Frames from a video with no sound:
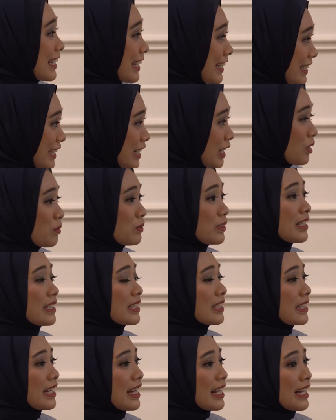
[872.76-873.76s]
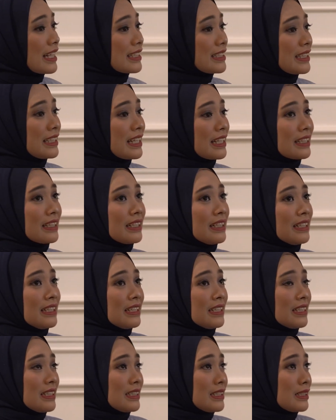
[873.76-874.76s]
anaknya kemudian ke garasi dan
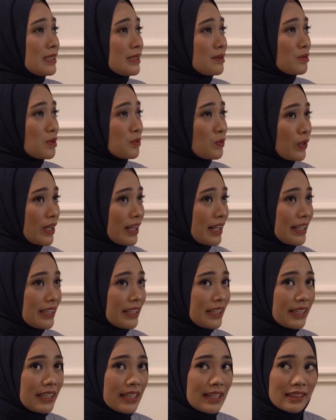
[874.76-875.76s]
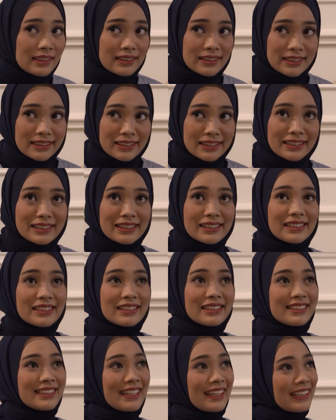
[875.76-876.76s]
uh, mempunyai klinik yang
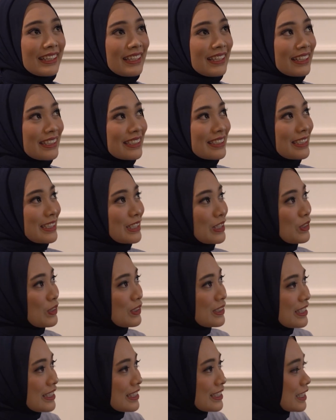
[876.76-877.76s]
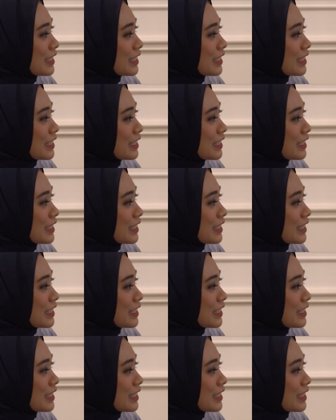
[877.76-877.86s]
secantik, sekozi,